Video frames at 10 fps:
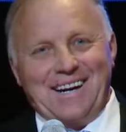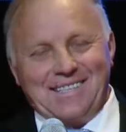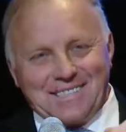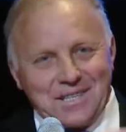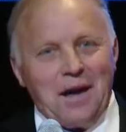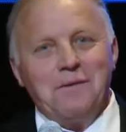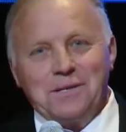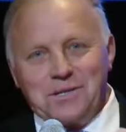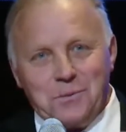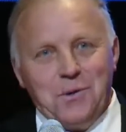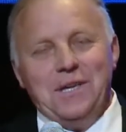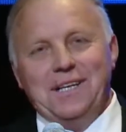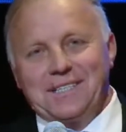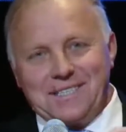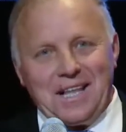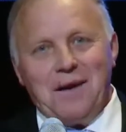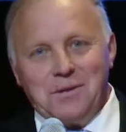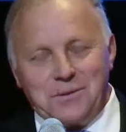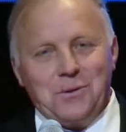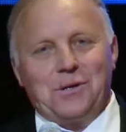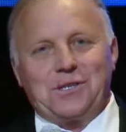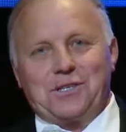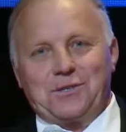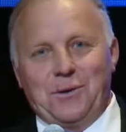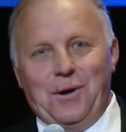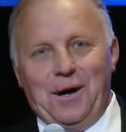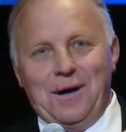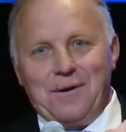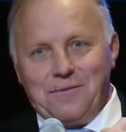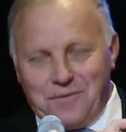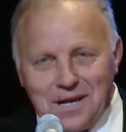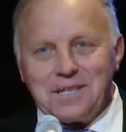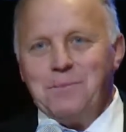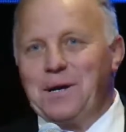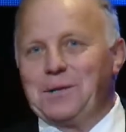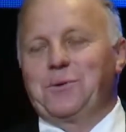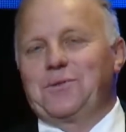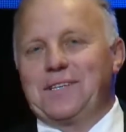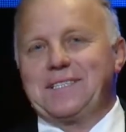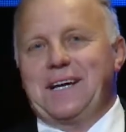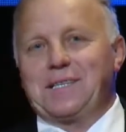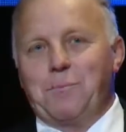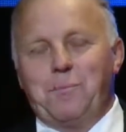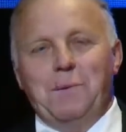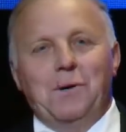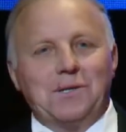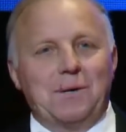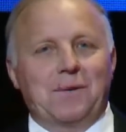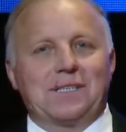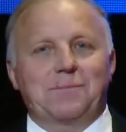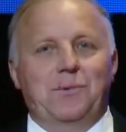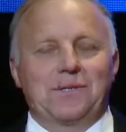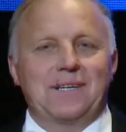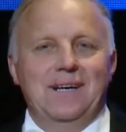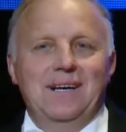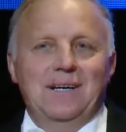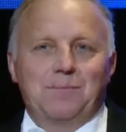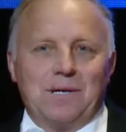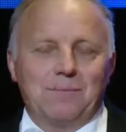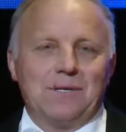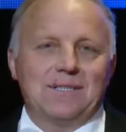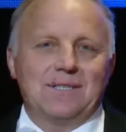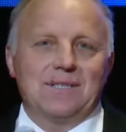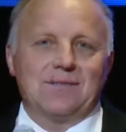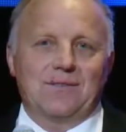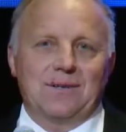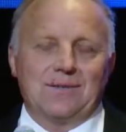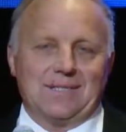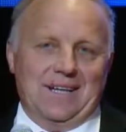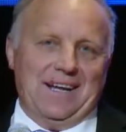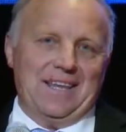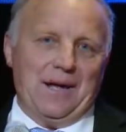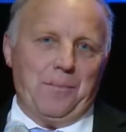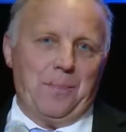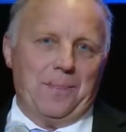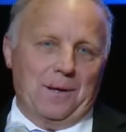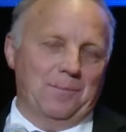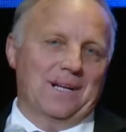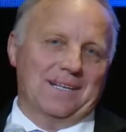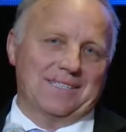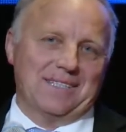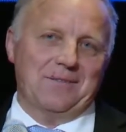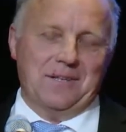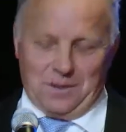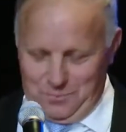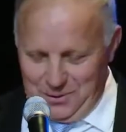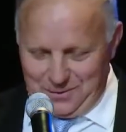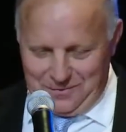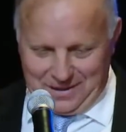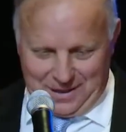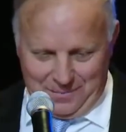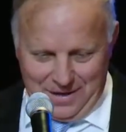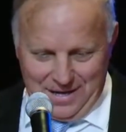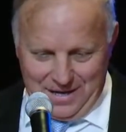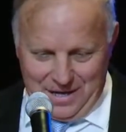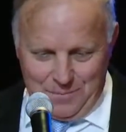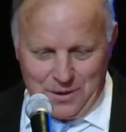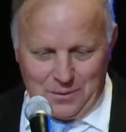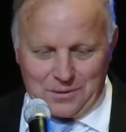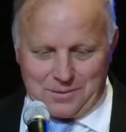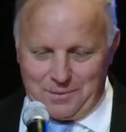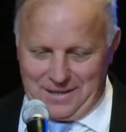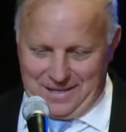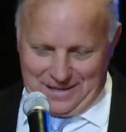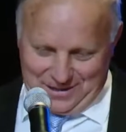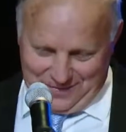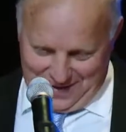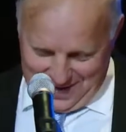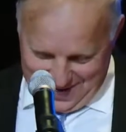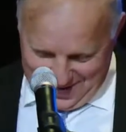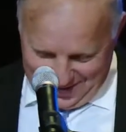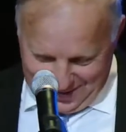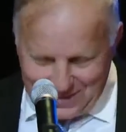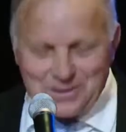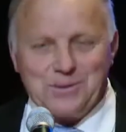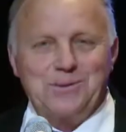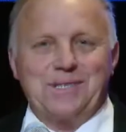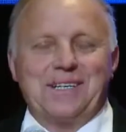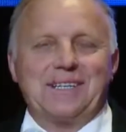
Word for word: как ставил Самуил, ставит тоже, что в этом году, 20-м, помог нам Господь приобрести свое здание. Да благословенно будет в этом имя Господа нашего Иисуса